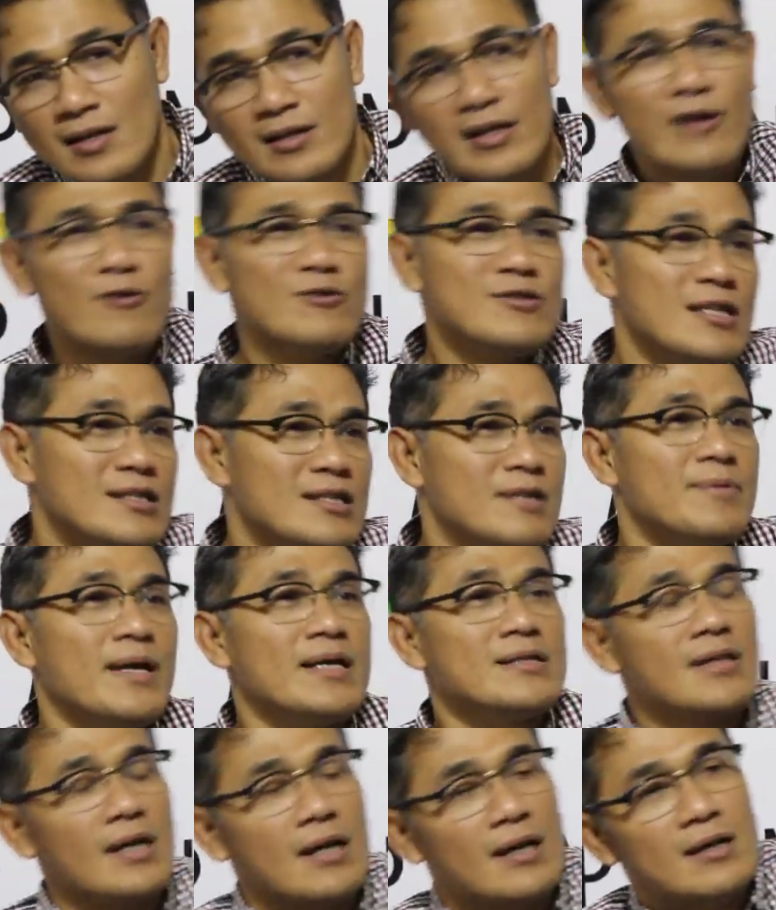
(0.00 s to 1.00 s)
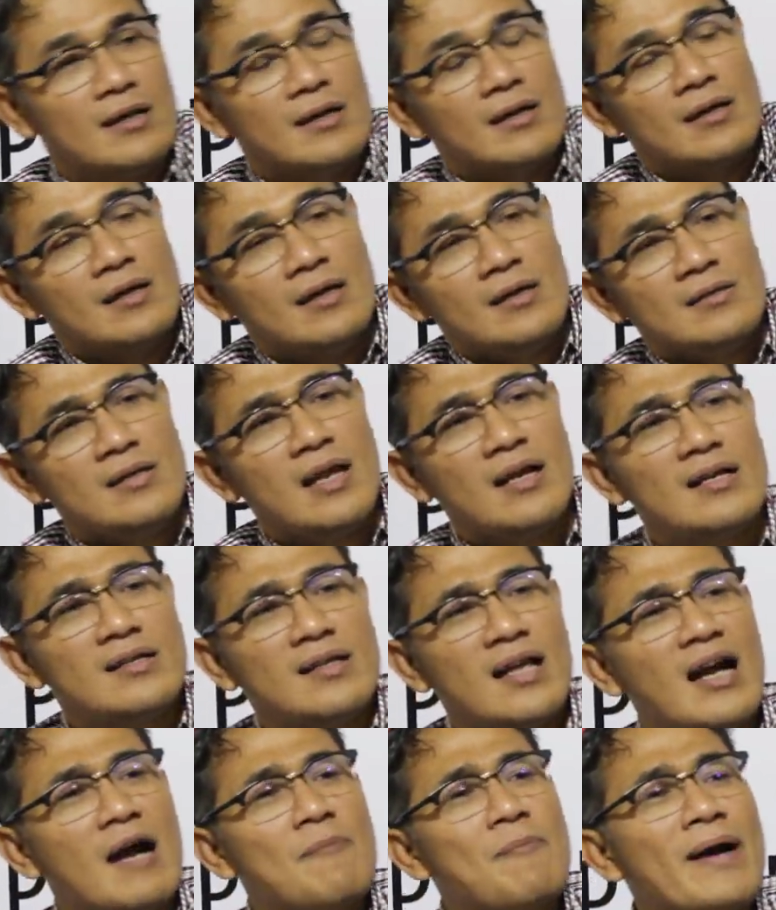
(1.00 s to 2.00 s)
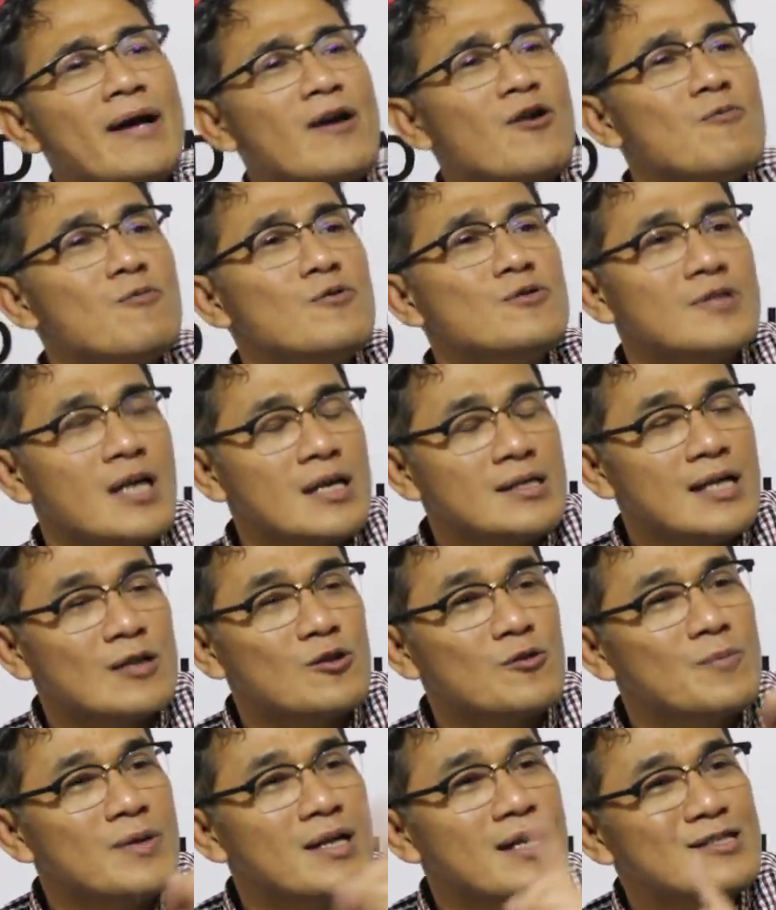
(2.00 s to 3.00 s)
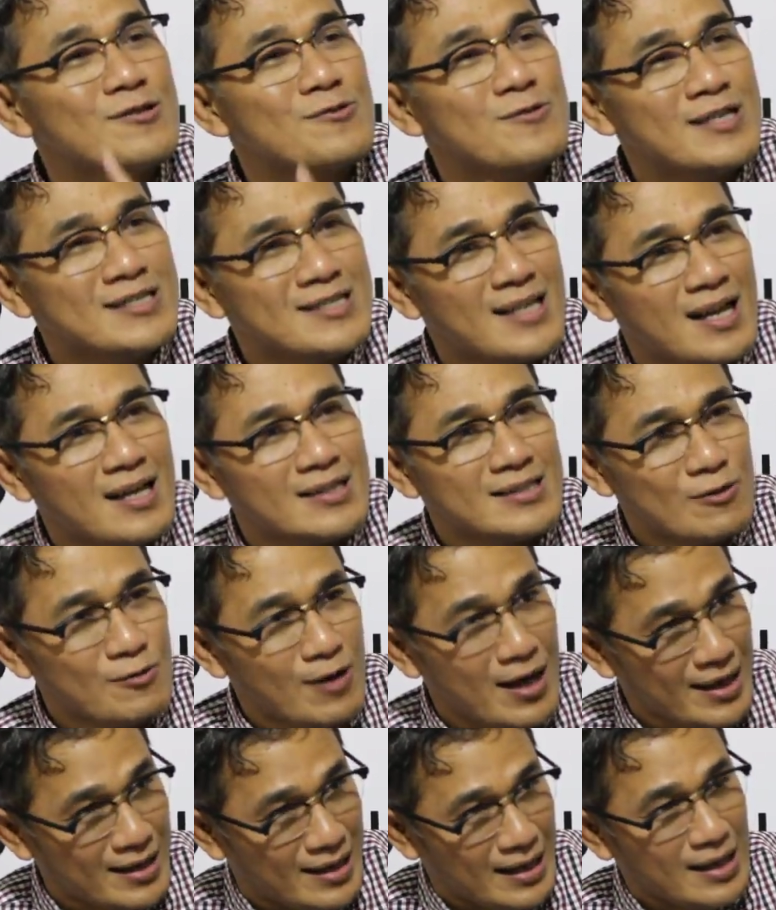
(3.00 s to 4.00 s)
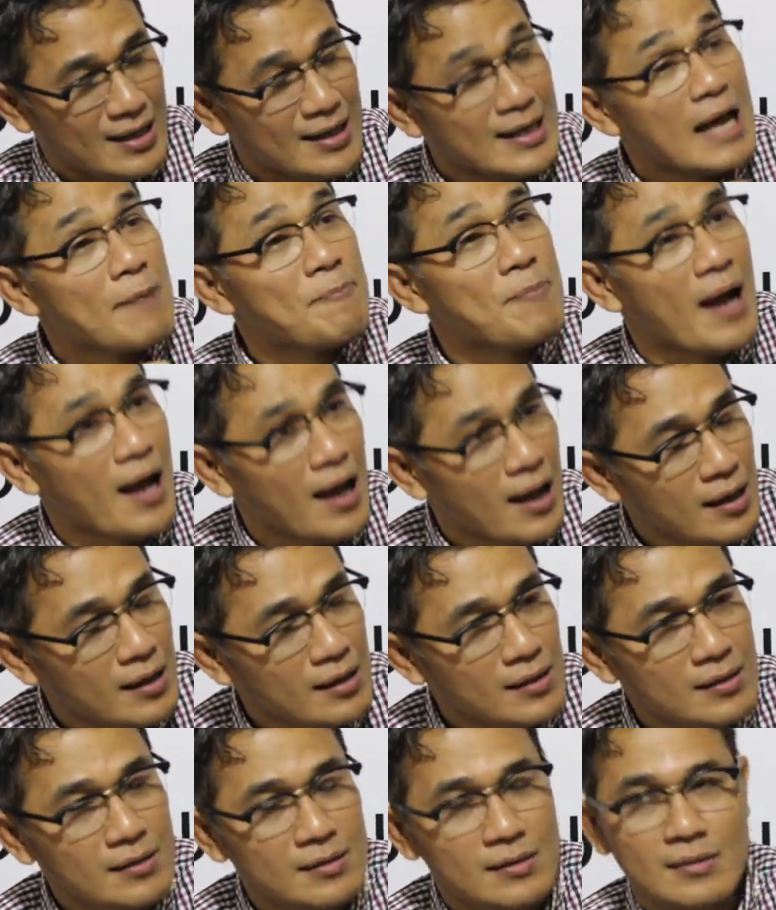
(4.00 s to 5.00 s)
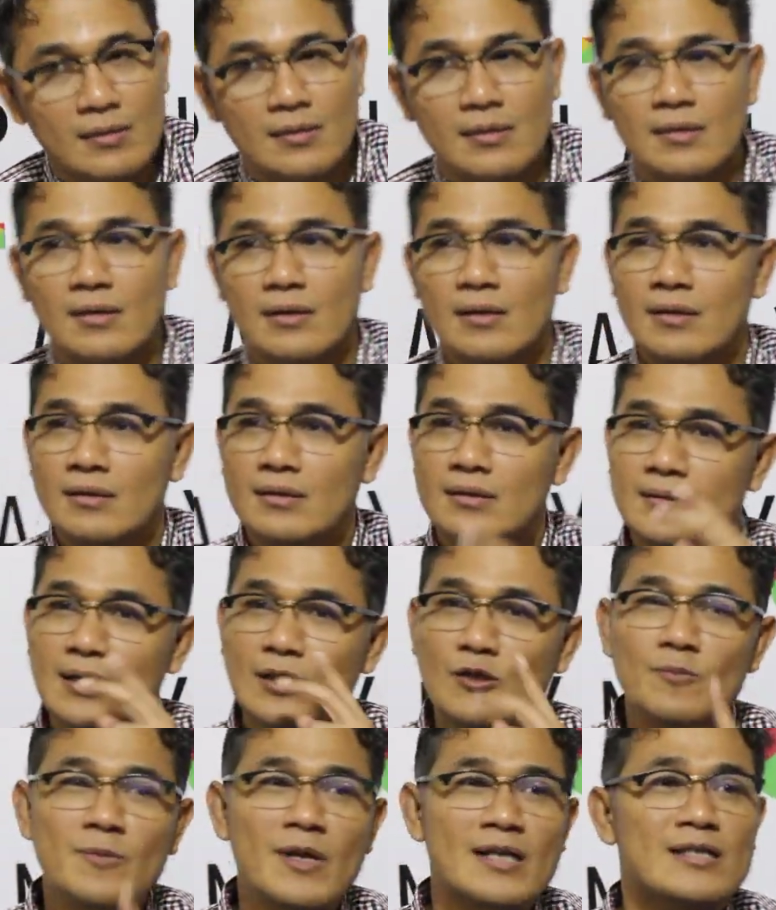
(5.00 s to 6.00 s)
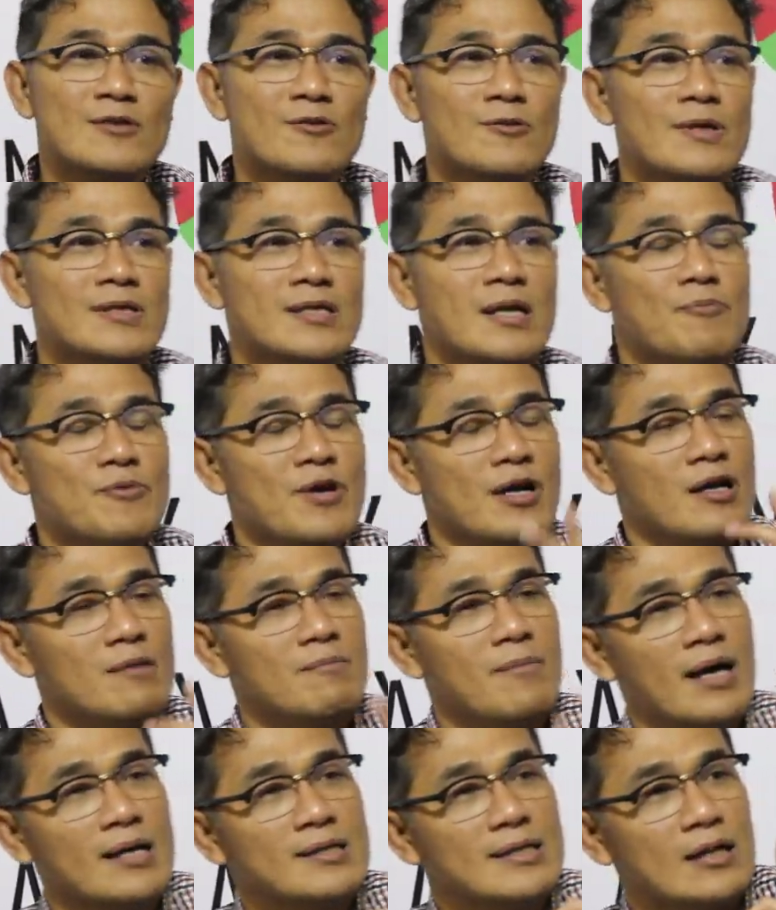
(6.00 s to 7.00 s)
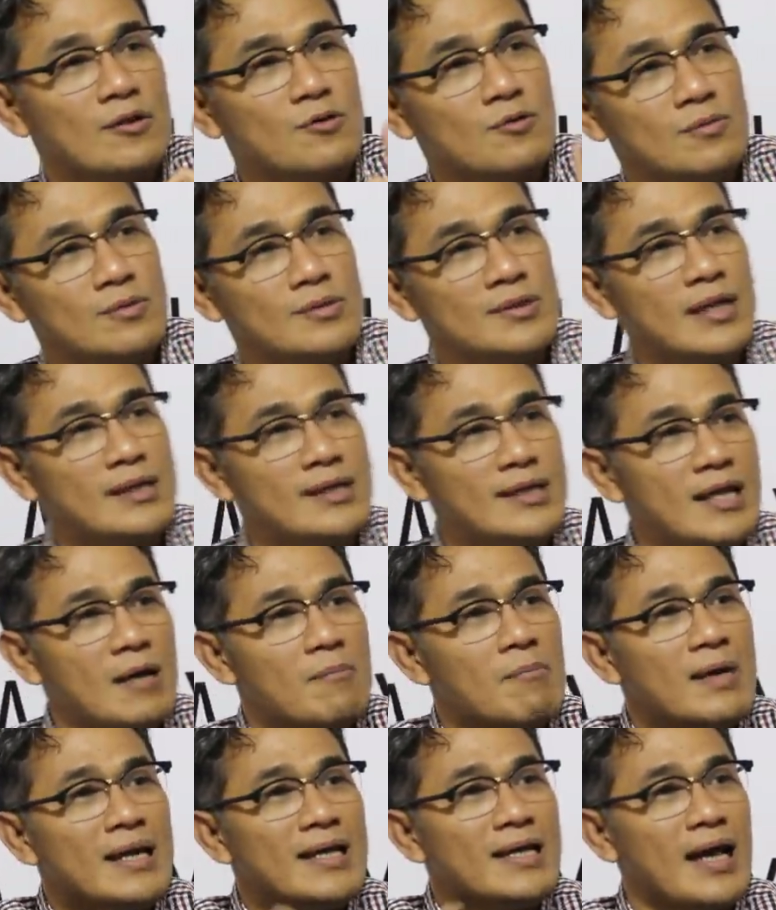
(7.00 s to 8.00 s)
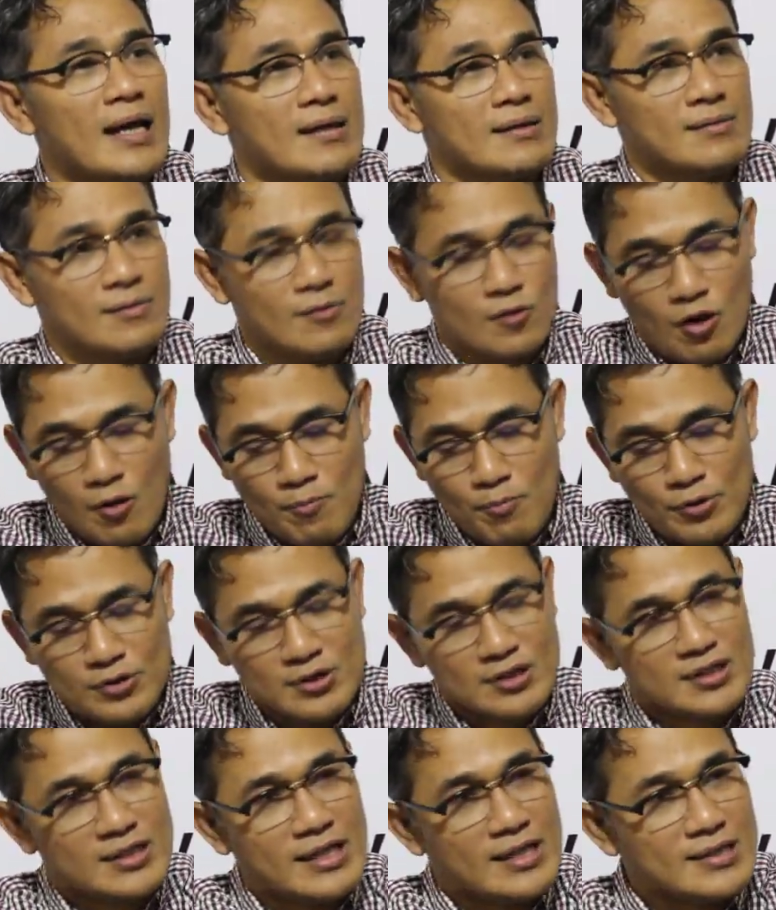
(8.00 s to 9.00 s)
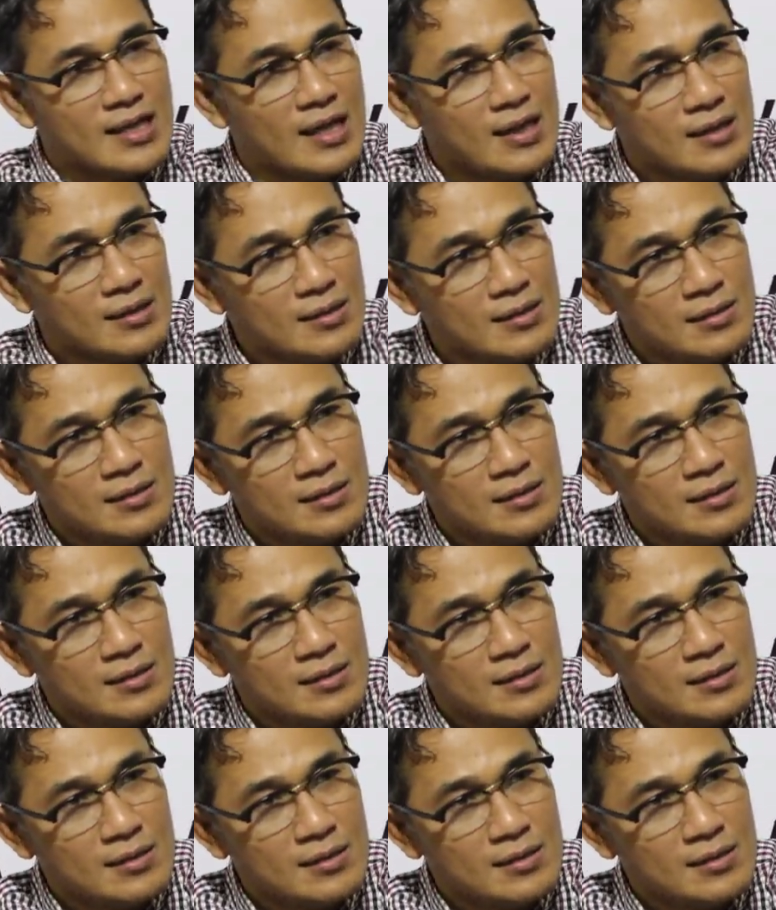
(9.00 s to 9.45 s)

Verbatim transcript: Ini Negosiasi biasa. Dan kita nggak pakai rumusan satu miliar satu desa. Saya ulangi ya. Kenapa? Satu Satunya satu desa punya kelemahan. Satu, dia tidak melihat komposisi desa,